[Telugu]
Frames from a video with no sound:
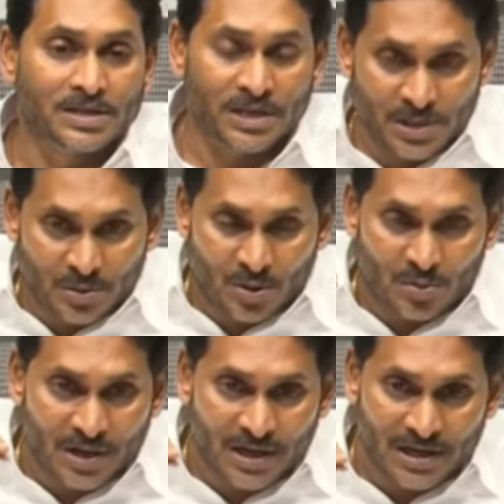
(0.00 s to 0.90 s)

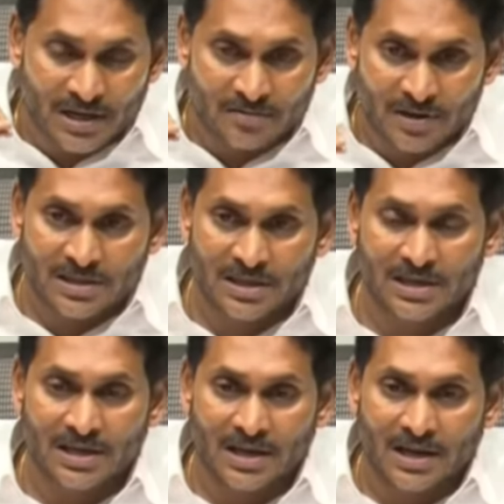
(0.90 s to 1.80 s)
చంద్రబాబు నాయుడు అనే వ్యక్తి
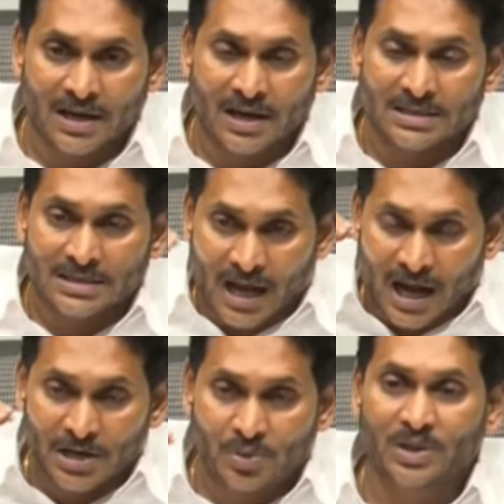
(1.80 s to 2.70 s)

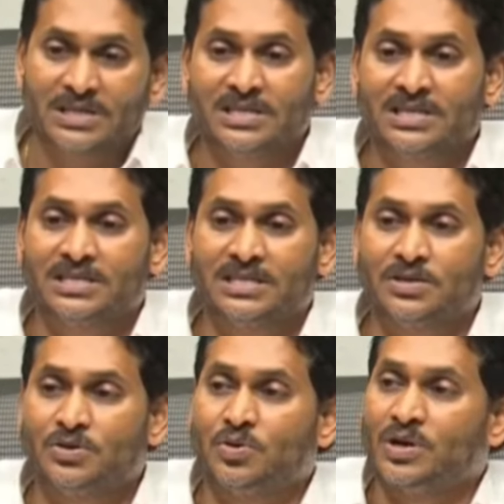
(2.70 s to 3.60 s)
తాను వేసిన
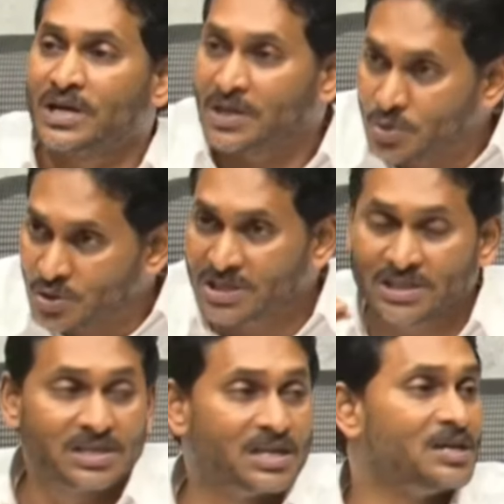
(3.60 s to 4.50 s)
సిట్టును కూడా రద్దు
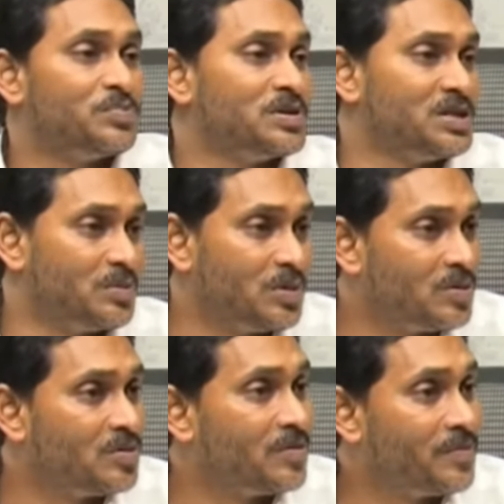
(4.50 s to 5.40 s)
చేసిన నేపథ్యంలో